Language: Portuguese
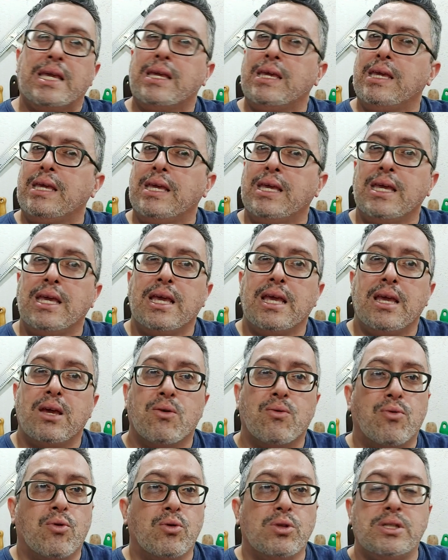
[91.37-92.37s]
E
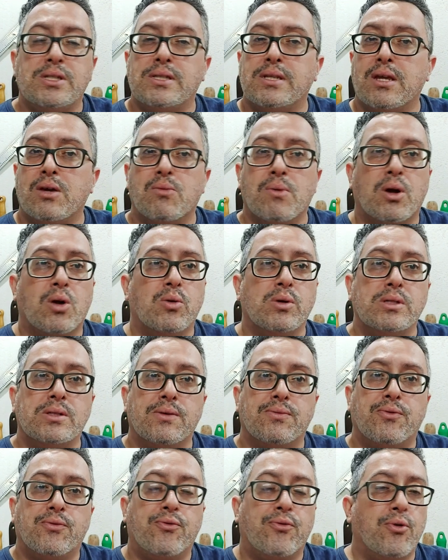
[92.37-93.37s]
eu vou dizer uma
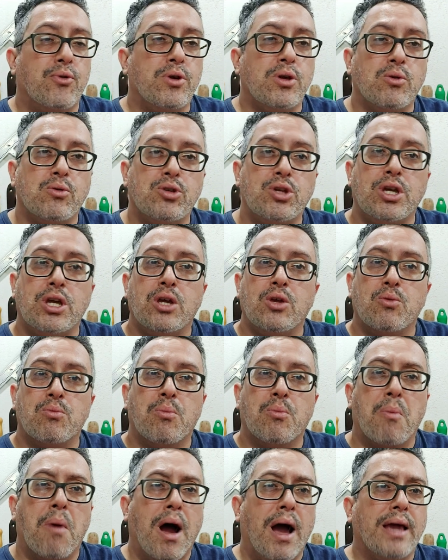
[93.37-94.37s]
coisa, foi o dinheiro
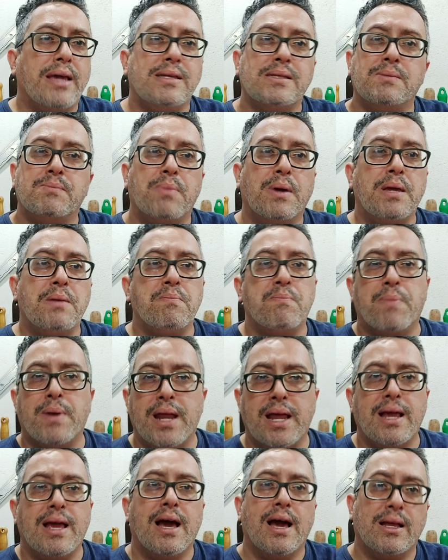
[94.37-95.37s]
mais bem
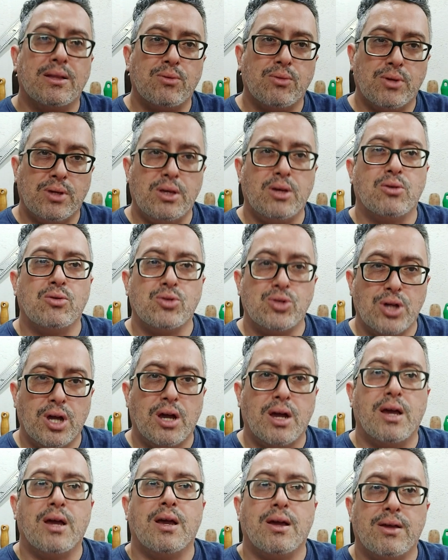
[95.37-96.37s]
empregado que eu
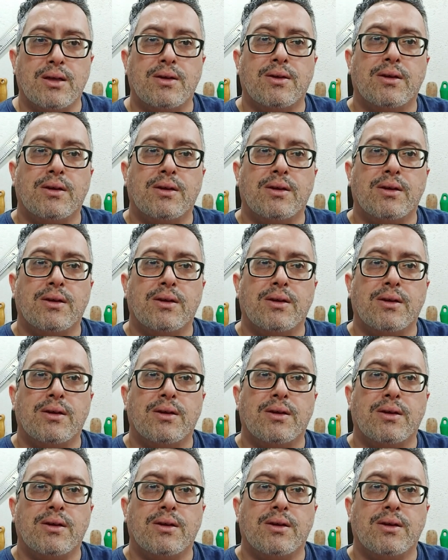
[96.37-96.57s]
já,